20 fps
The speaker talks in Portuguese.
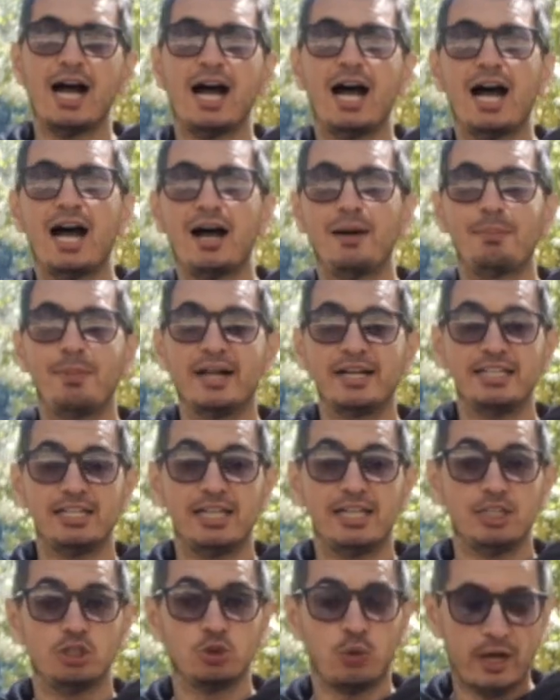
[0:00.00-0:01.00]
a
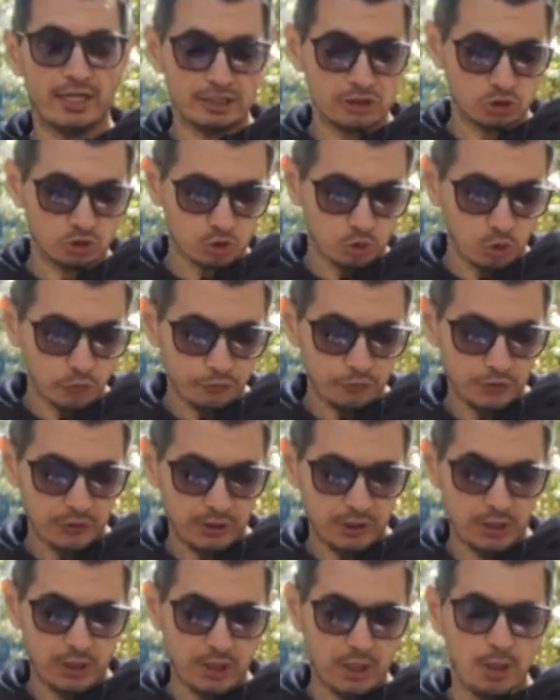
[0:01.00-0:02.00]
Maria Eduarda
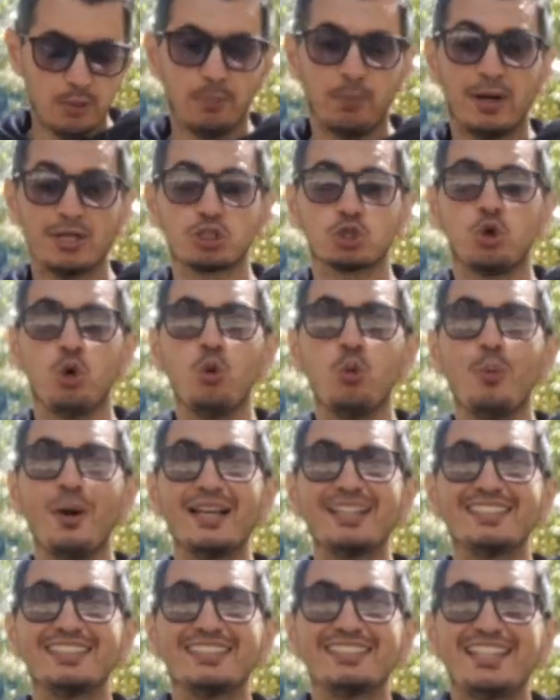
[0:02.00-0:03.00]
Stuff praticou
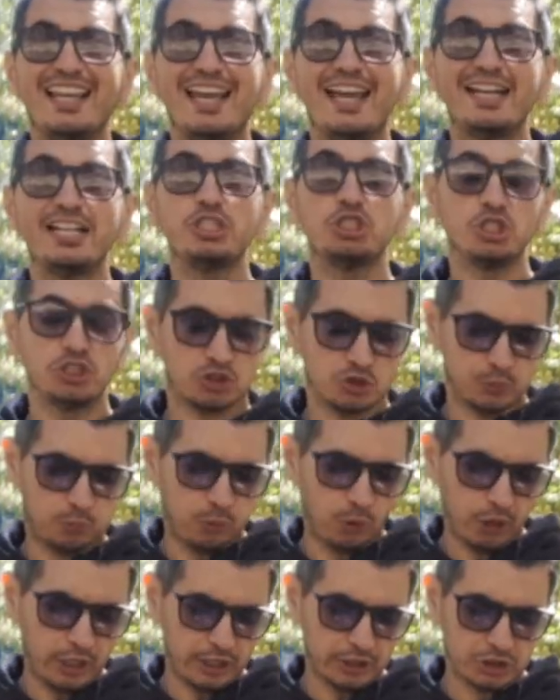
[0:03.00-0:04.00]
uma série de
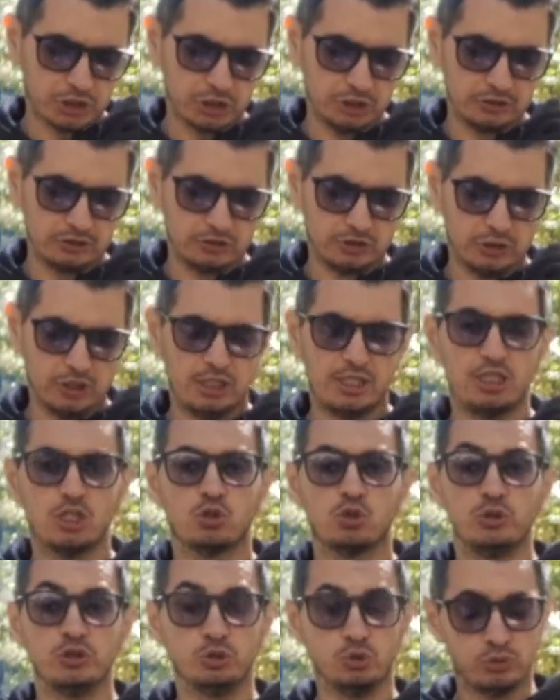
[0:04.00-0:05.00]
esportes,
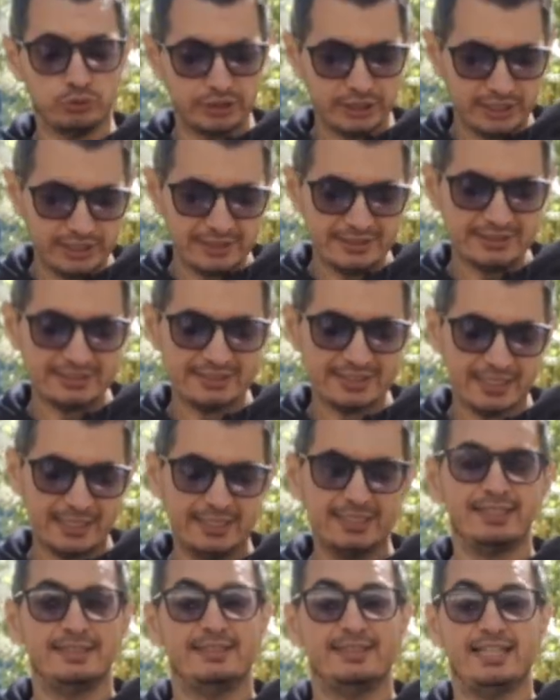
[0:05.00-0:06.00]
incluindo
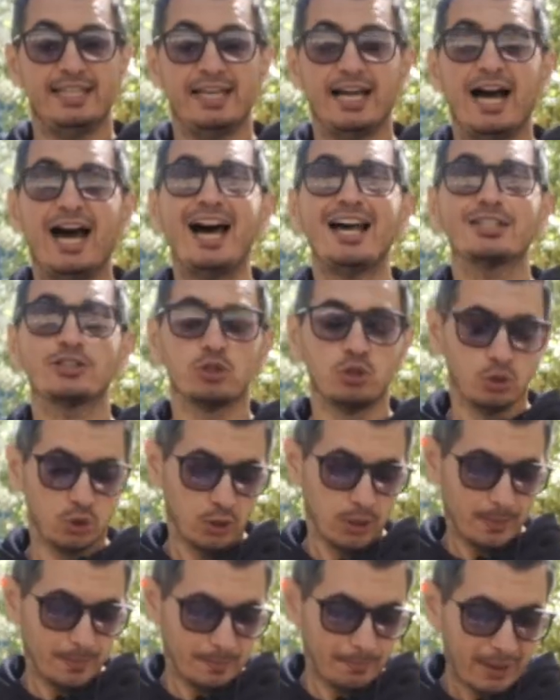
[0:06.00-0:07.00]
dança,
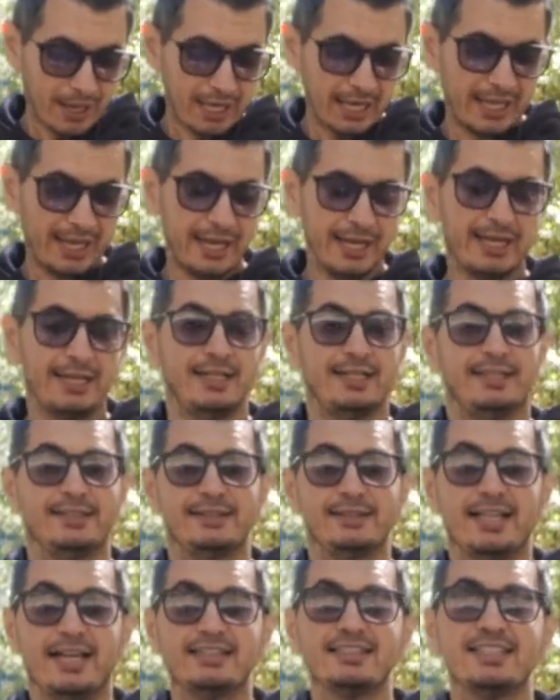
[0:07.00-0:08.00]
teatro, balé,
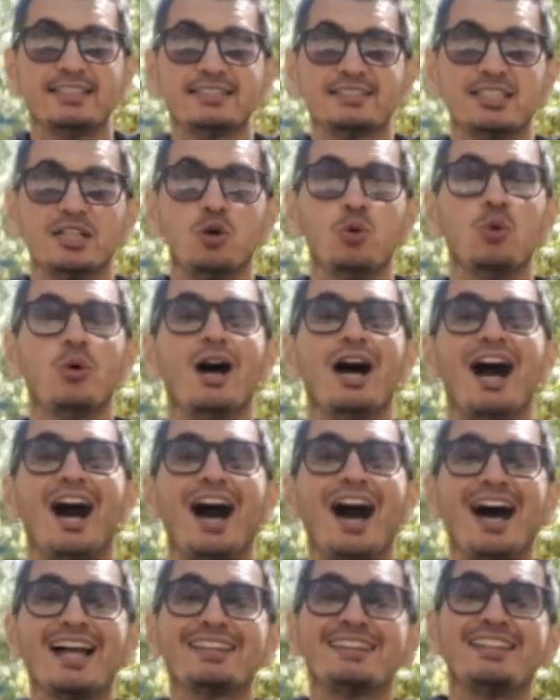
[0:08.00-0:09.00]
natação,
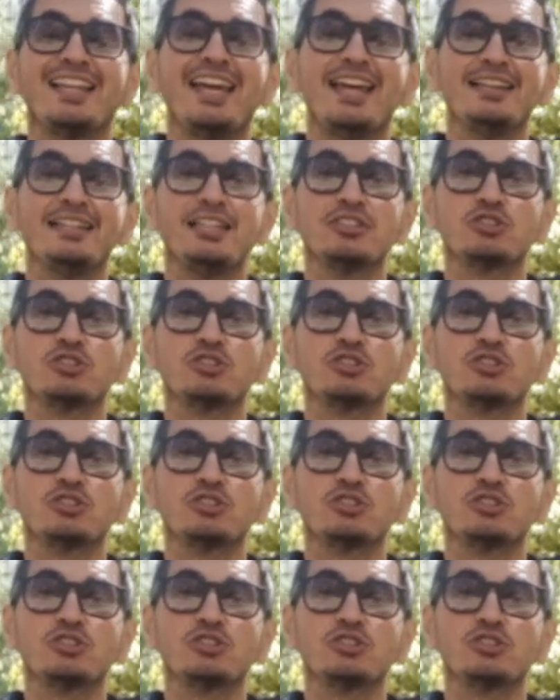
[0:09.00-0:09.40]
até